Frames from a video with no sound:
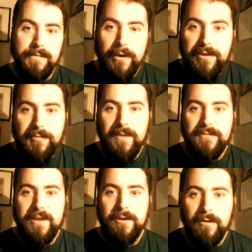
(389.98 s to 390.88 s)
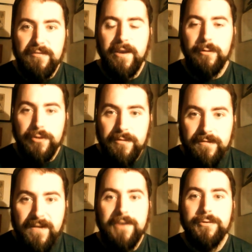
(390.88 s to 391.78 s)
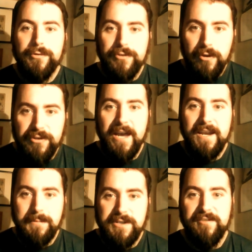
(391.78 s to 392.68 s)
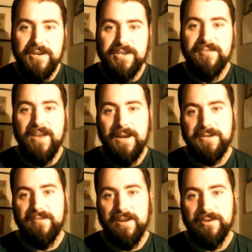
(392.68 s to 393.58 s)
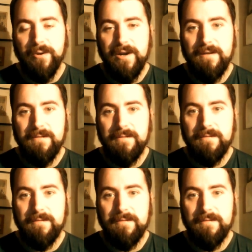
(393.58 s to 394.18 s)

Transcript: To jest pewnego rodzaju wartość dodana przez reżysera, przez aktora.